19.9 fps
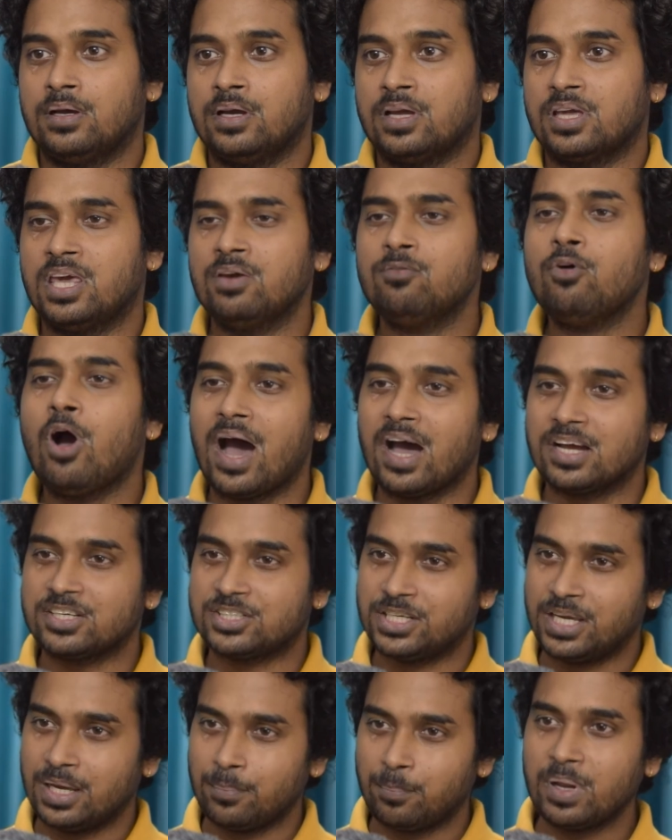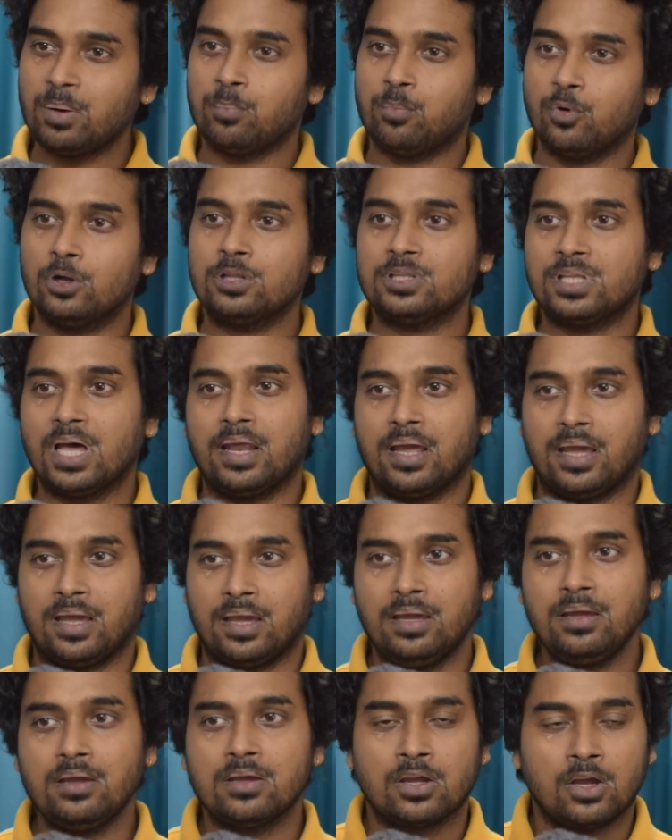कि वो हाशिए पर बोलता रहे
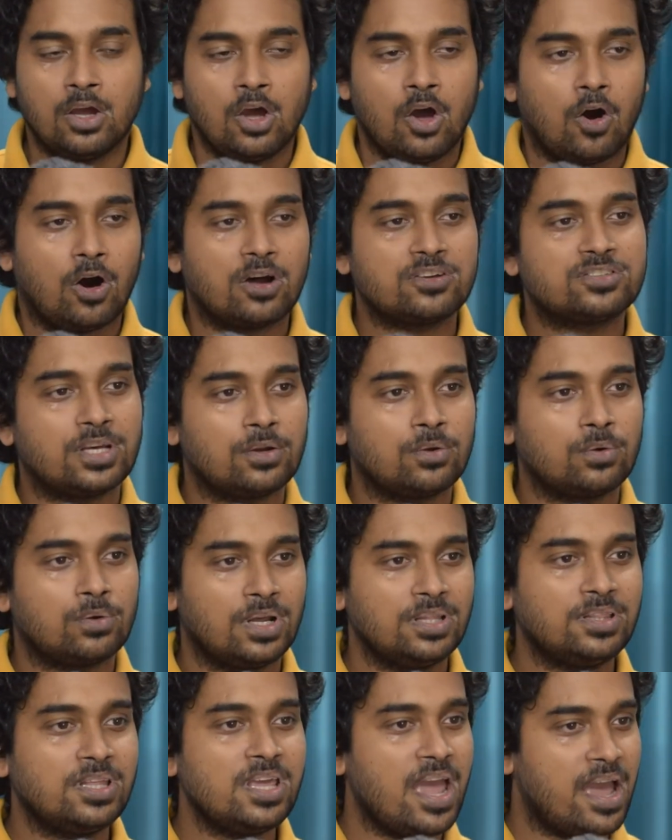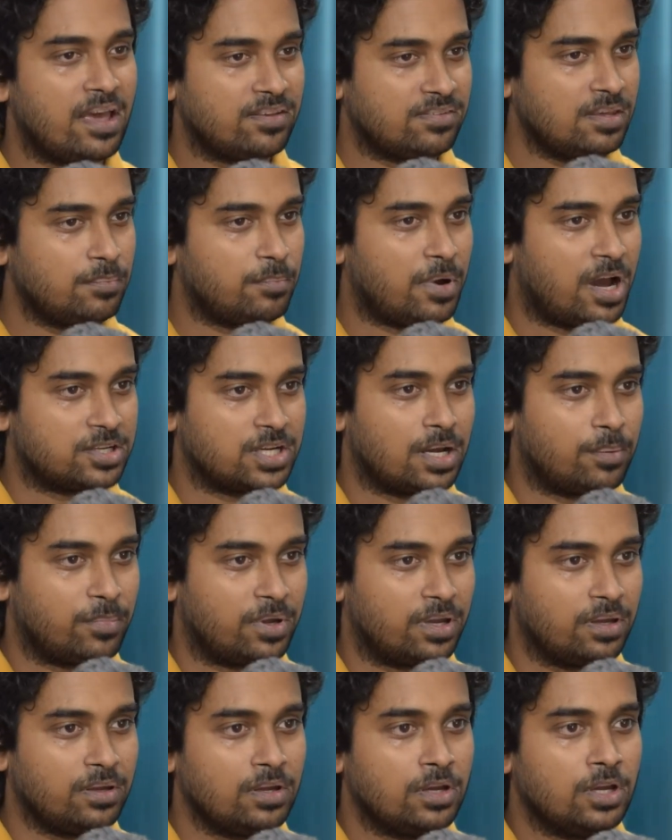और जरूरत की ऐसी भाषा में